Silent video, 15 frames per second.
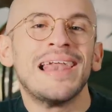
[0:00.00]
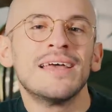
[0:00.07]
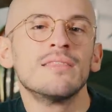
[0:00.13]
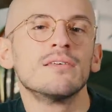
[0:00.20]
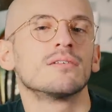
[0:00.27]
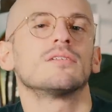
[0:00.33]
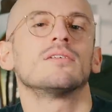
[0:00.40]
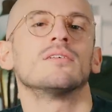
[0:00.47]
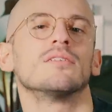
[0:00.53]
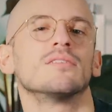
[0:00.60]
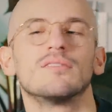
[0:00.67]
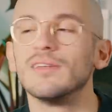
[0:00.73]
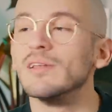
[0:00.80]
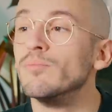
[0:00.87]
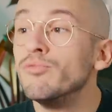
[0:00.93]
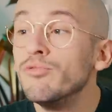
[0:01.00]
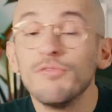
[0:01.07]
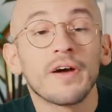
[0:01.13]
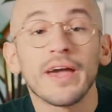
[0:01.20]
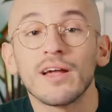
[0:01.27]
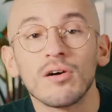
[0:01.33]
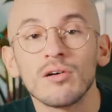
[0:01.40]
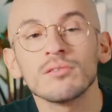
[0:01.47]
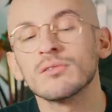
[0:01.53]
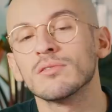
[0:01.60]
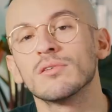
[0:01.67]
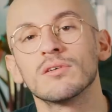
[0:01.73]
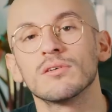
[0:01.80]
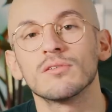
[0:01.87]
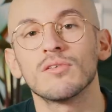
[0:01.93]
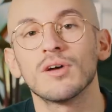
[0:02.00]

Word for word: LED, euh, c'est les plus fréquentes, euh,